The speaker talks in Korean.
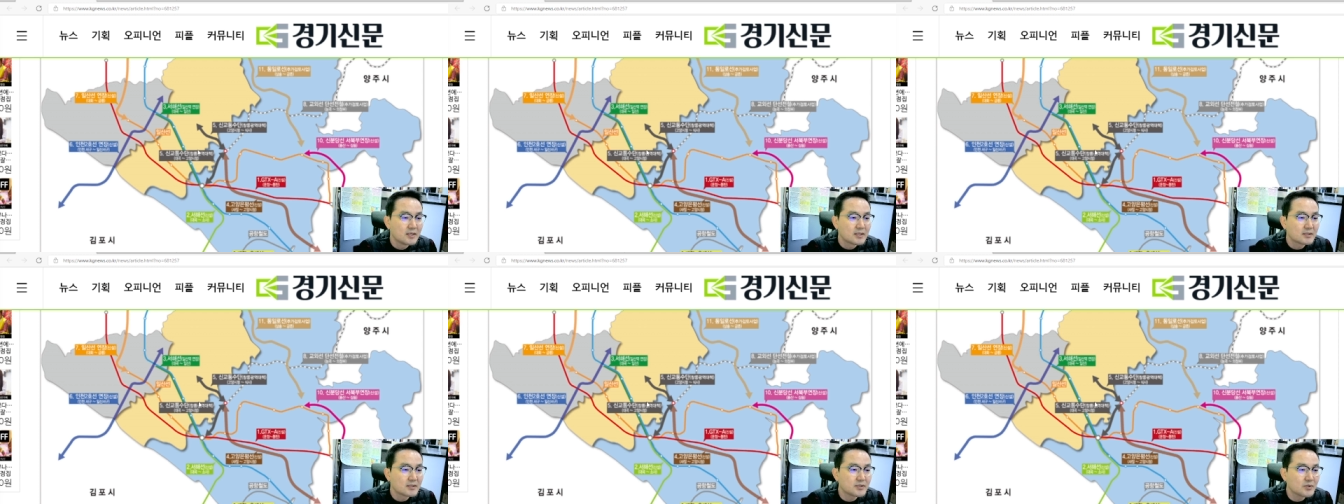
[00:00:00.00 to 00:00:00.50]

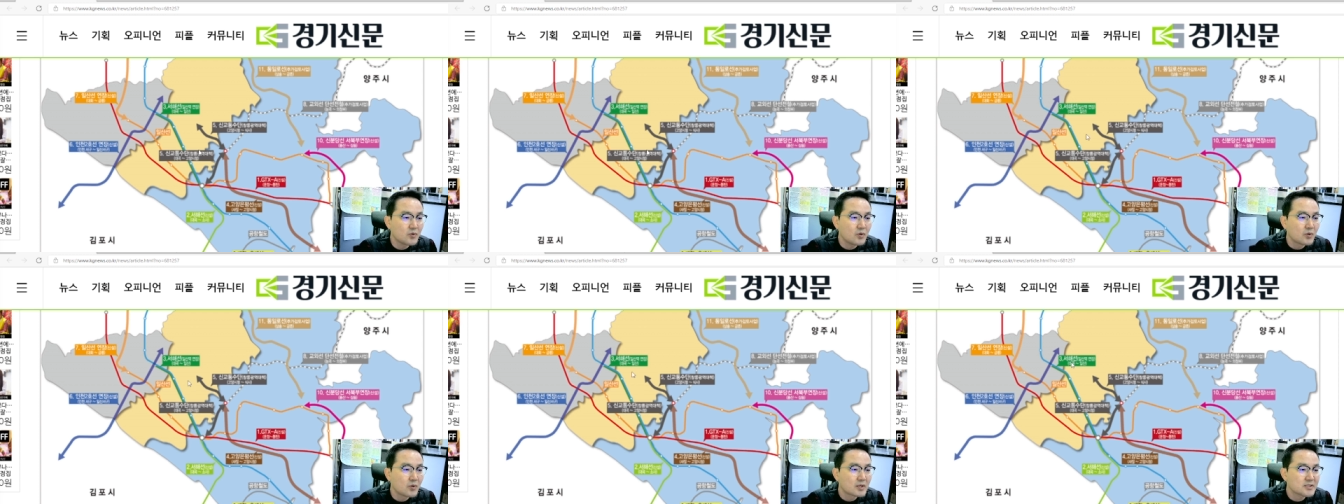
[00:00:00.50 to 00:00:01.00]

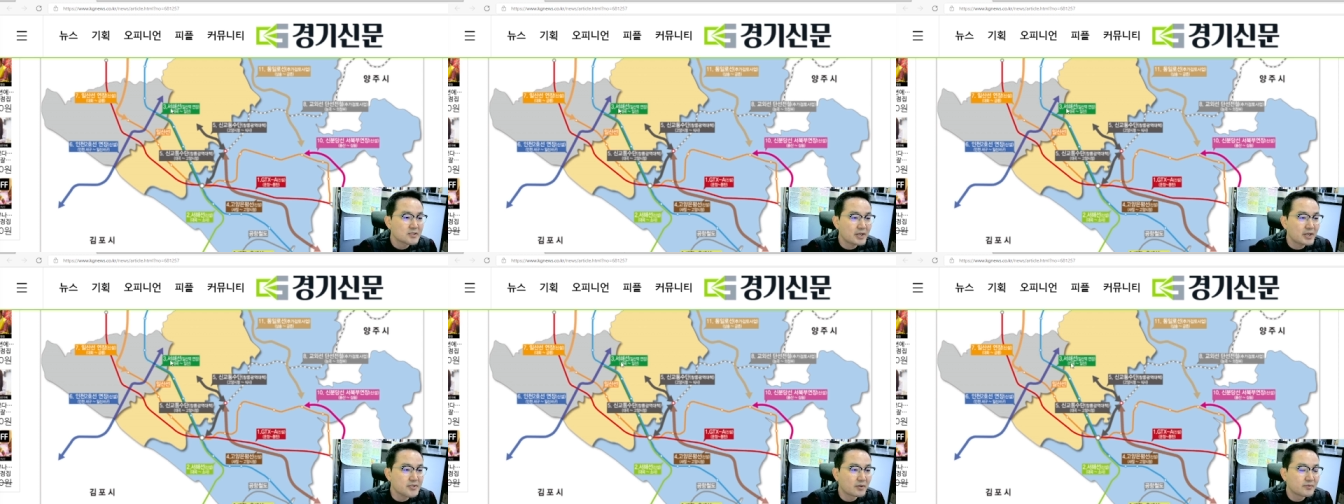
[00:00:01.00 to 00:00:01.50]
그리고
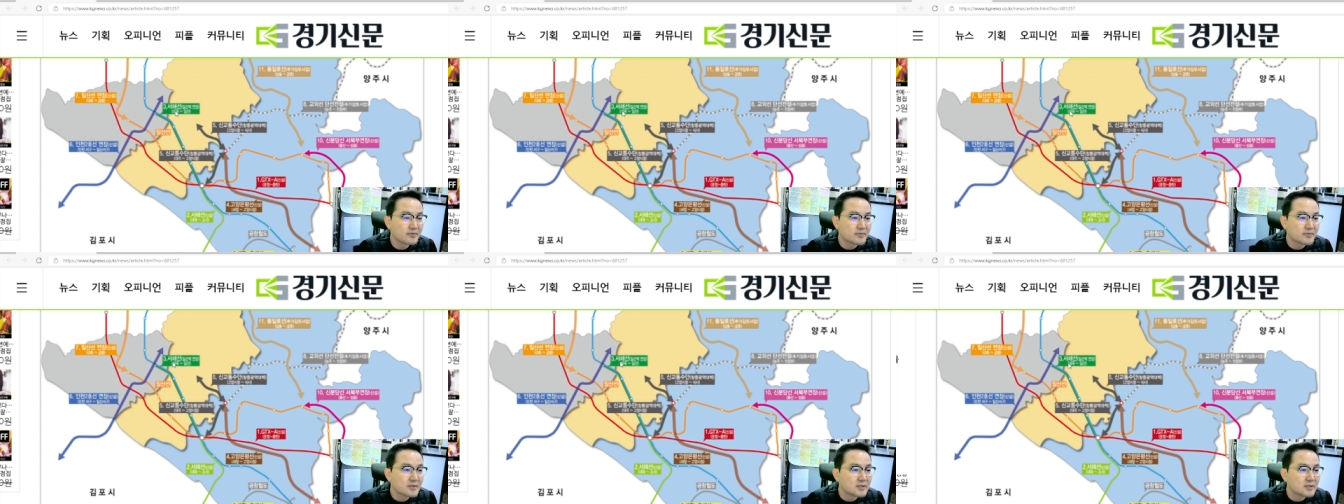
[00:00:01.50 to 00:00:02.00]
서해선
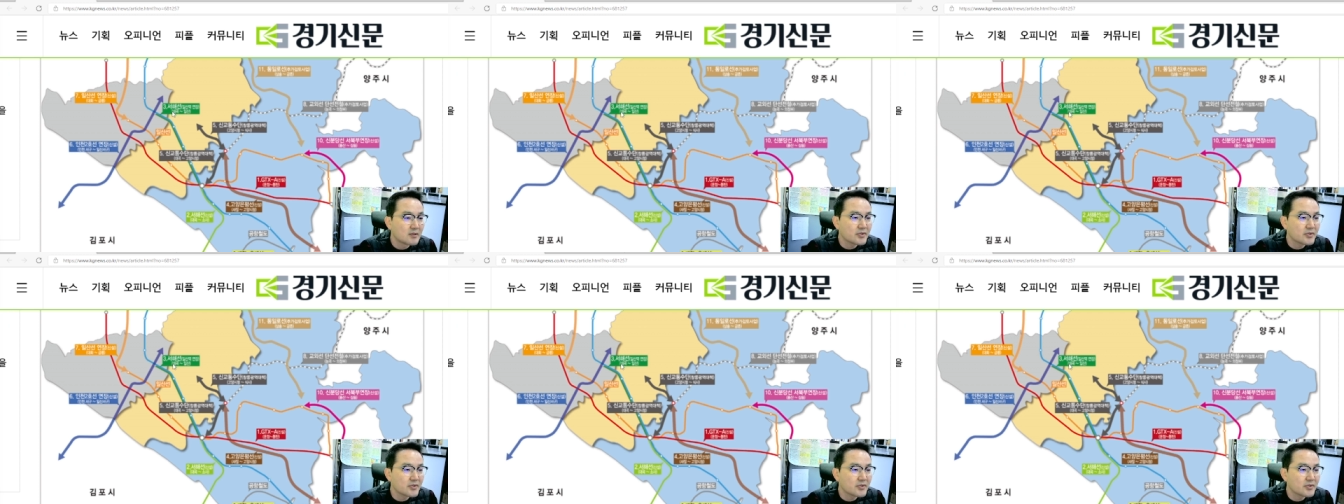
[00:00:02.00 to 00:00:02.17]
어,